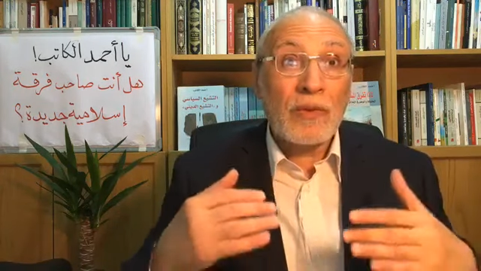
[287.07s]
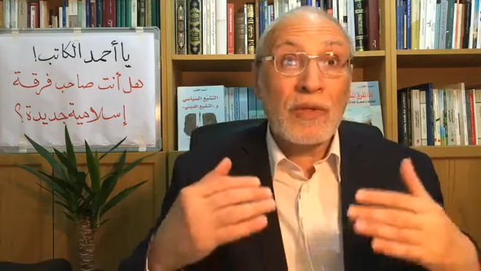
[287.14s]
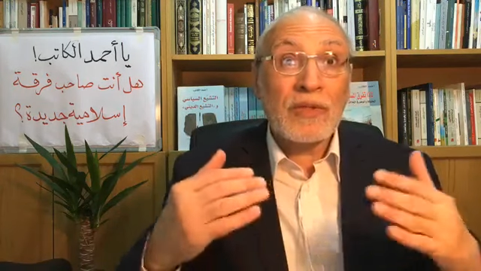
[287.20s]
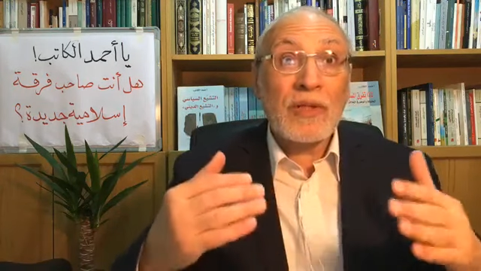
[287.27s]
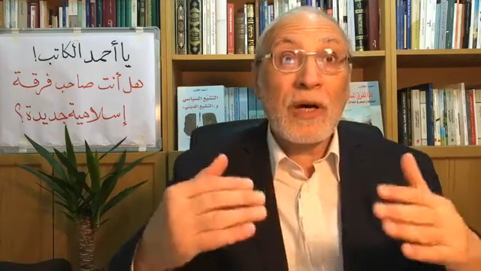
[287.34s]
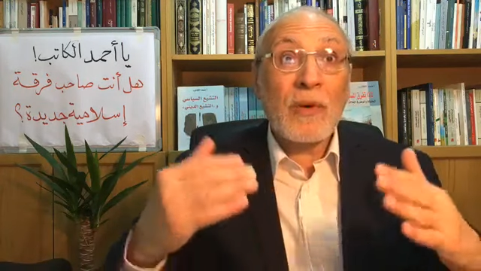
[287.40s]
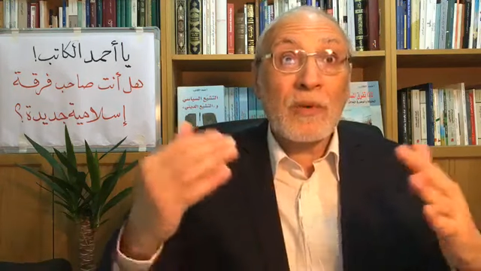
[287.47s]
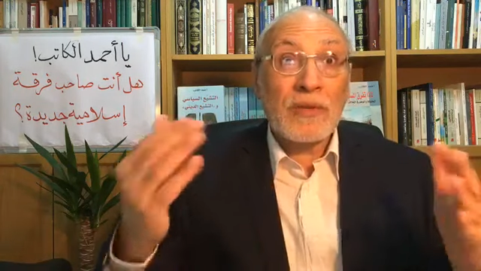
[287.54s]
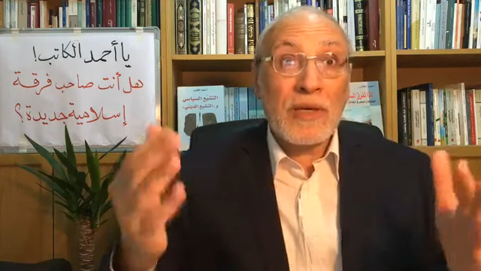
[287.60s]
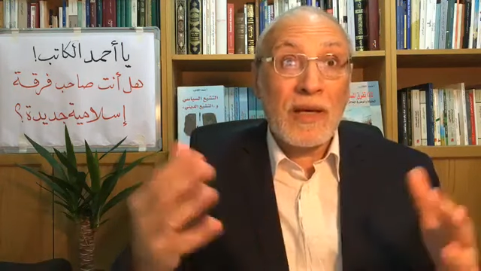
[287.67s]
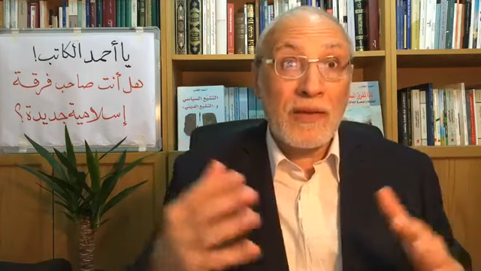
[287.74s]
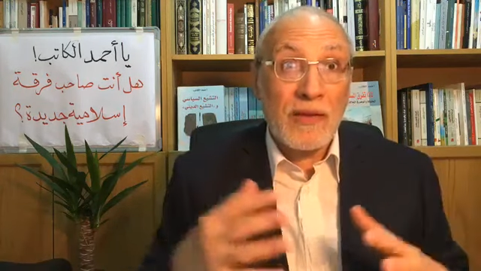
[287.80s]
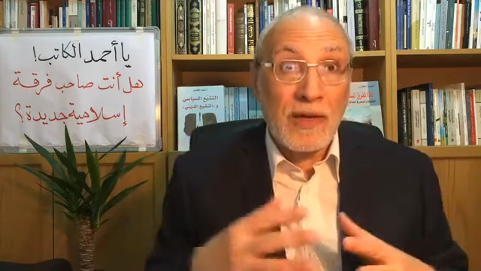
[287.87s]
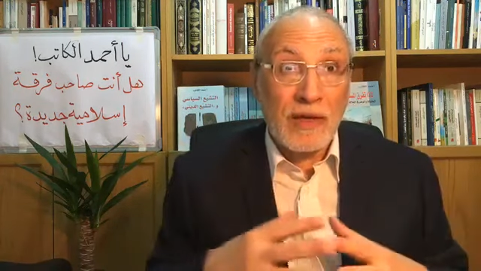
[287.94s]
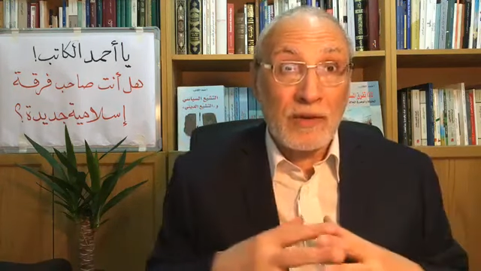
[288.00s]
تجاوز
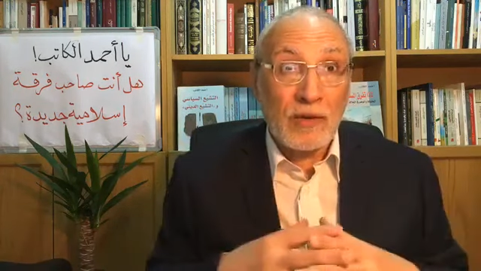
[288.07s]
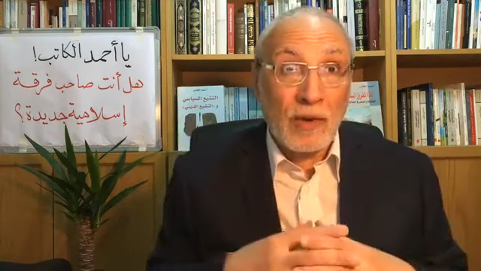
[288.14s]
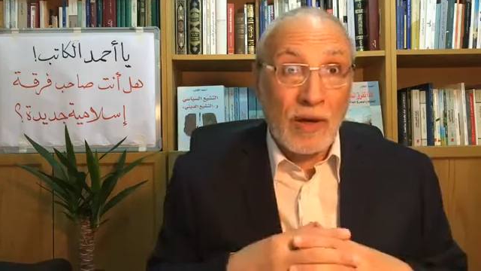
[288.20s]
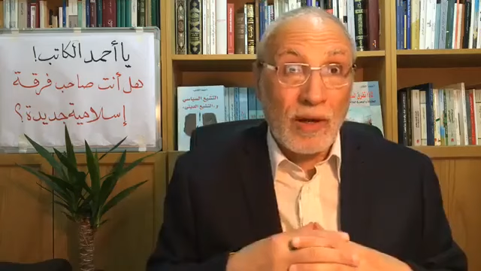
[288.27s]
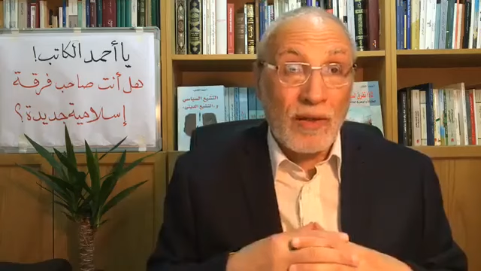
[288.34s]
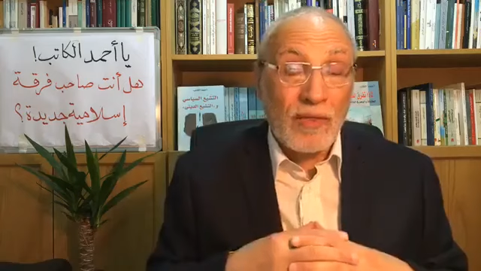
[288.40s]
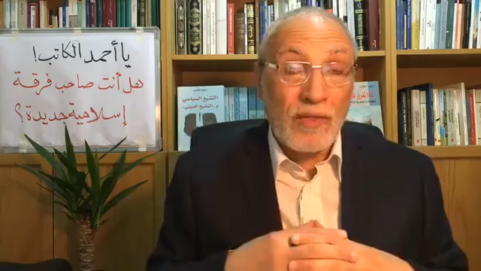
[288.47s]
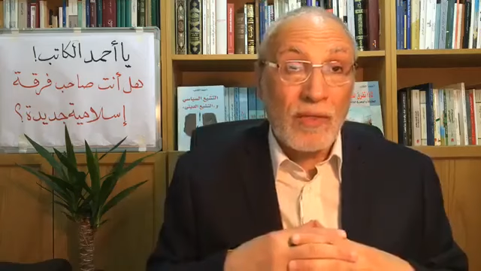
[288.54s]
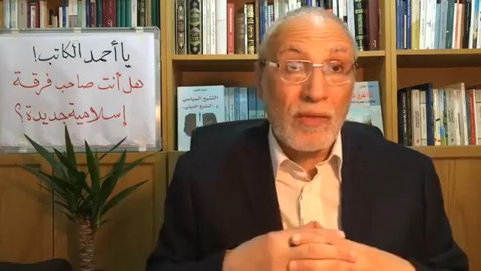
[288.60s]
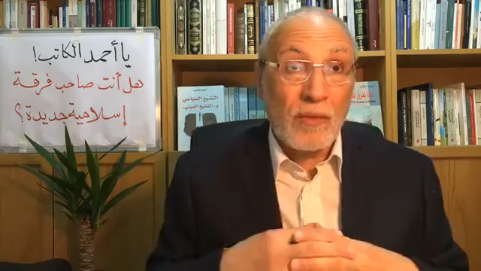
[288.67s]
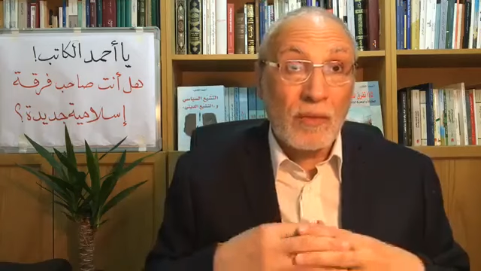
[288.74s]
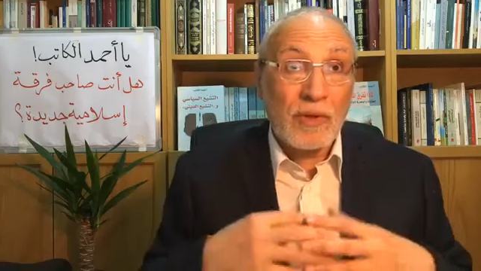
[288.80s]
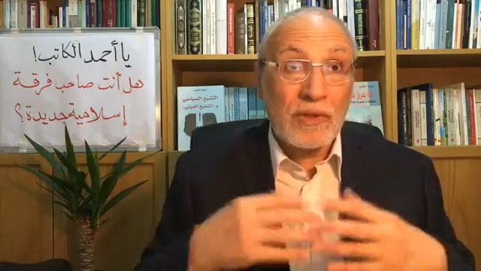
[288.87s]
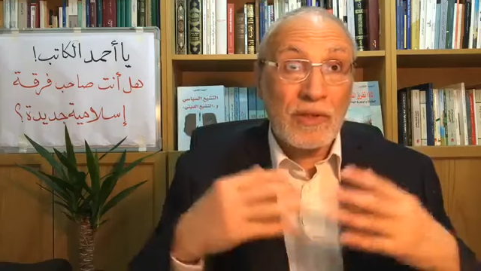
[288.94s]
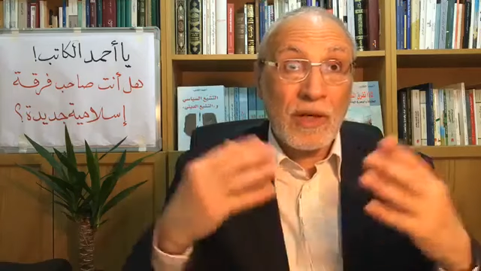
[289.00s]
هذا التراث
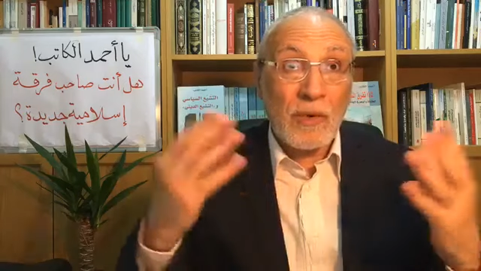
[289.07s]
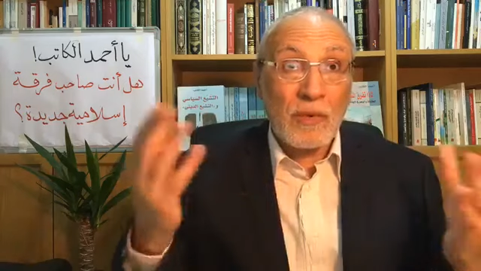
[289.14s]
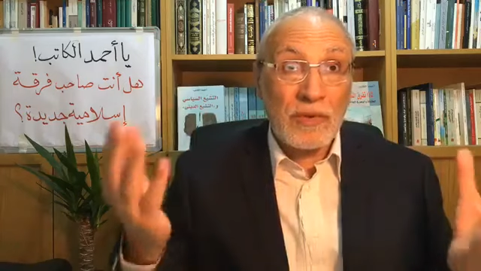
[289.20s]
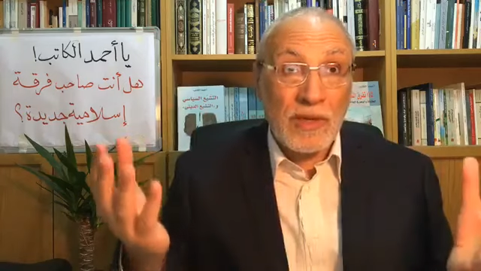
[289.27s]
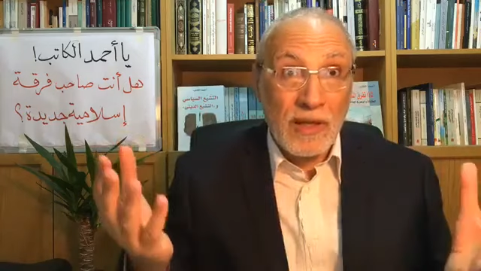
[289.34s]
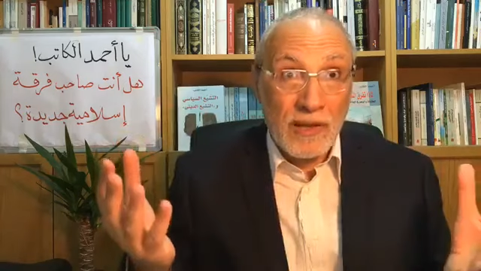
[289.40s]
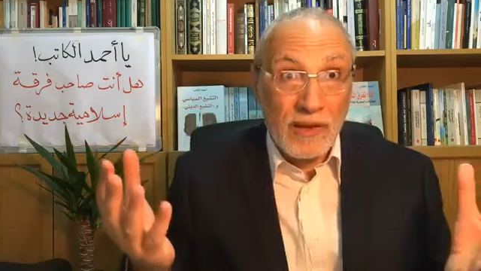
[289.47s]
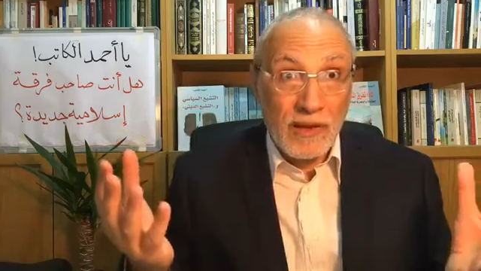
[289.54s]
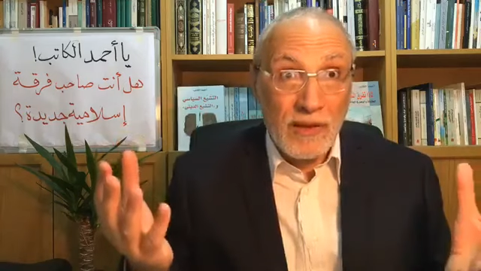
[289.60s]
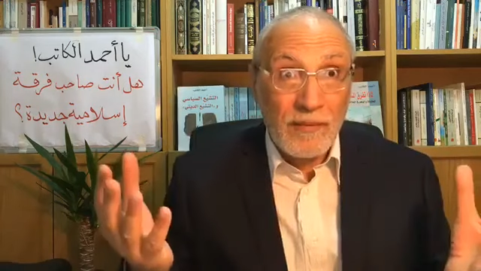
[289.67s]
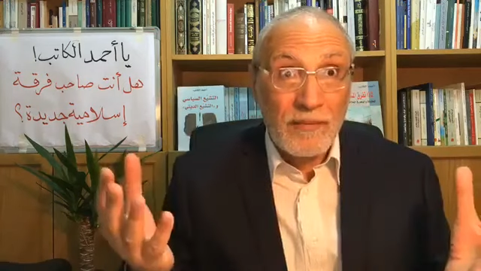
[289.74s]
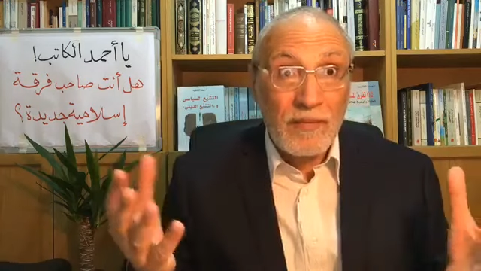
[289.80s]
تجاوز هذا